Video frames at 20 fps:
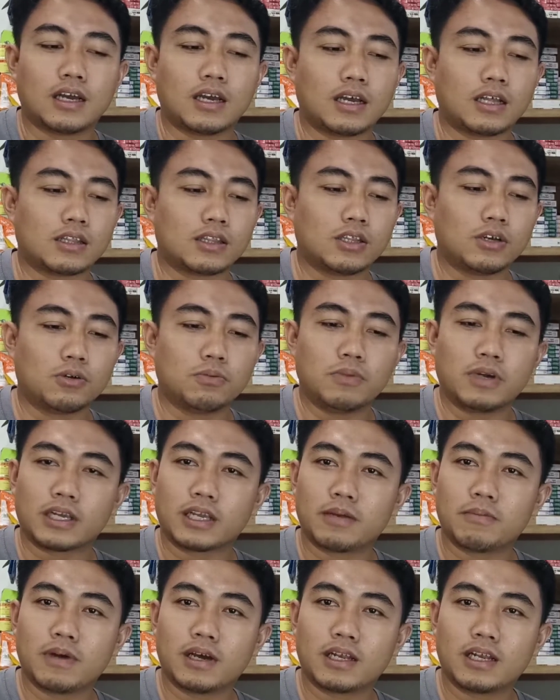atau
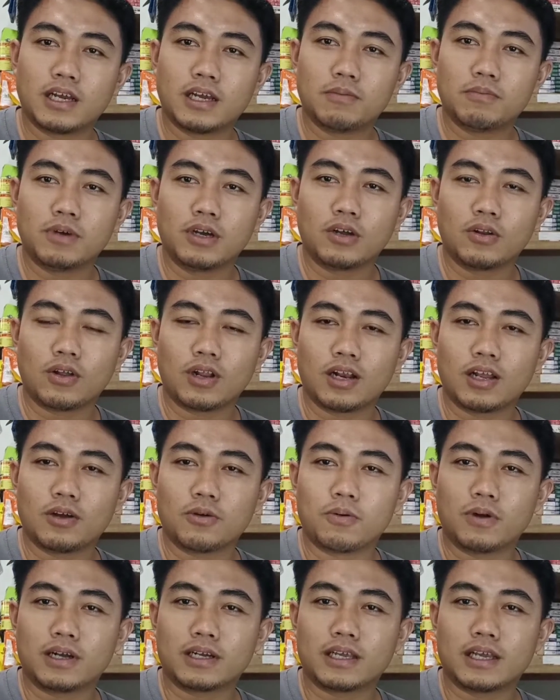bagaimana mengelola
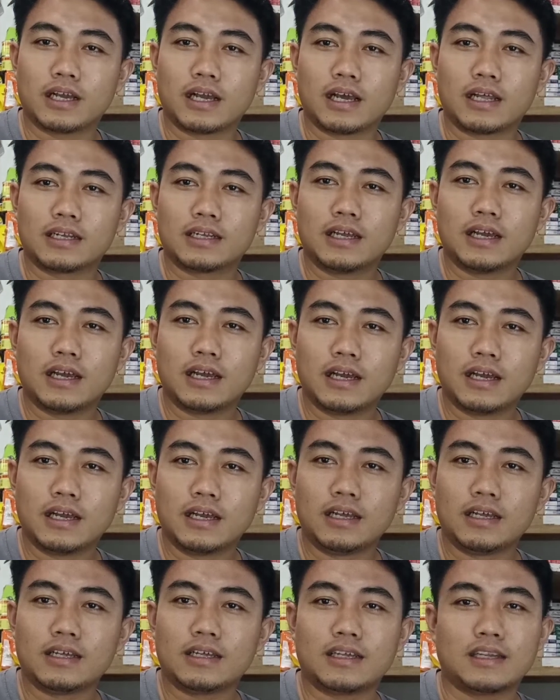uang yang ada.
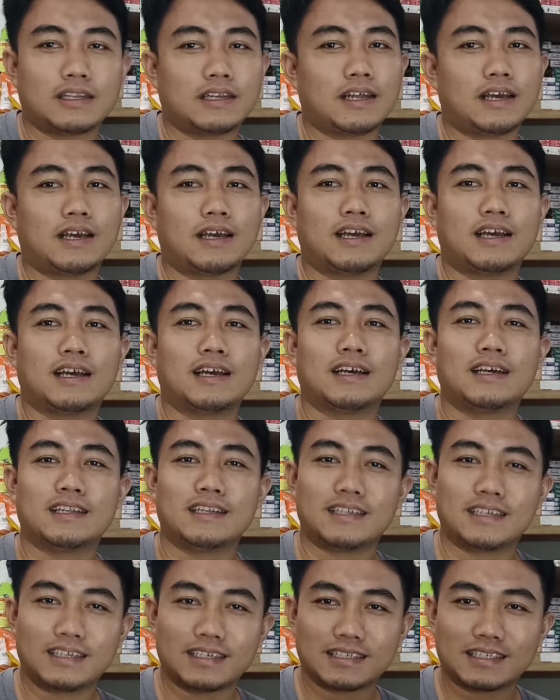Nah,
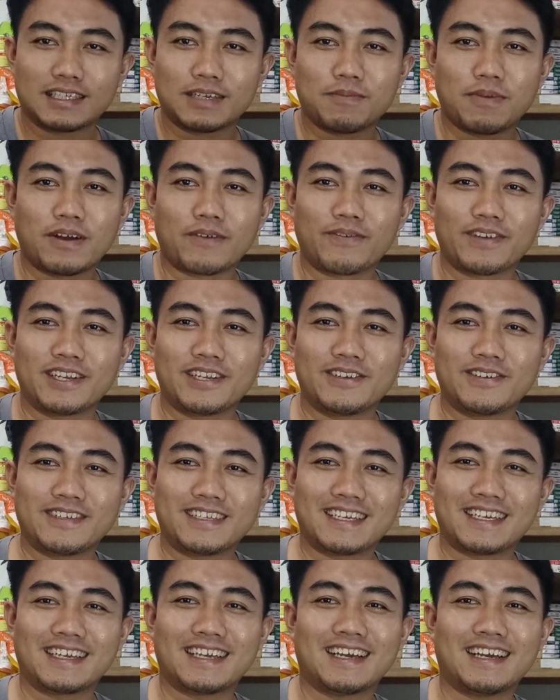nih simak
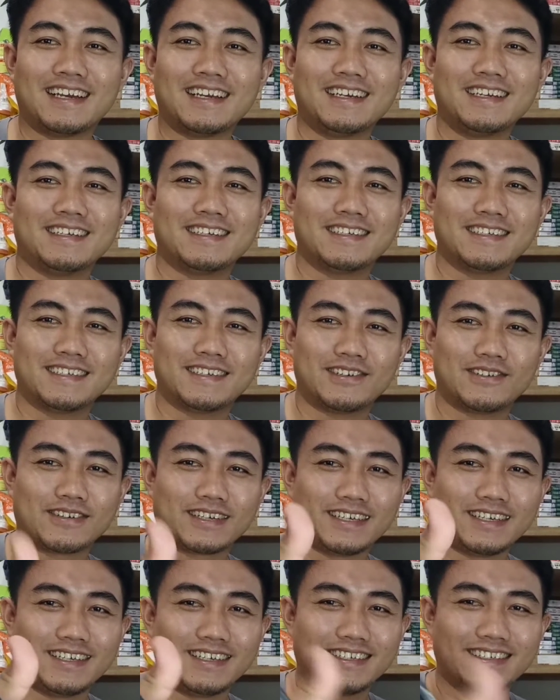videonya ya.
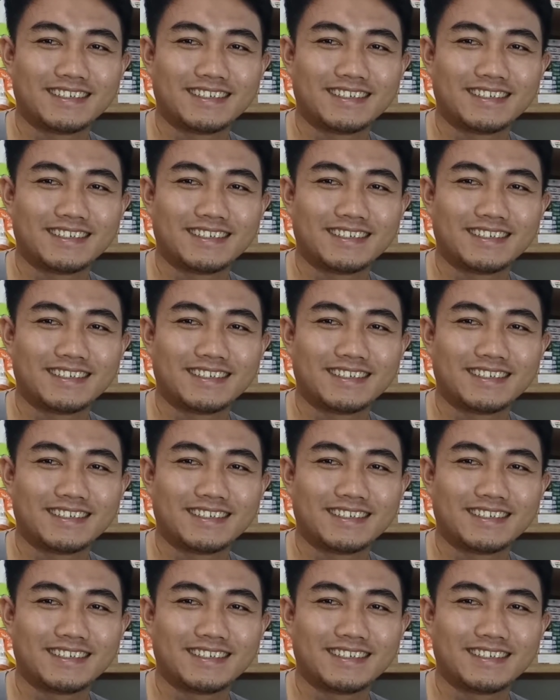Oke. Okay?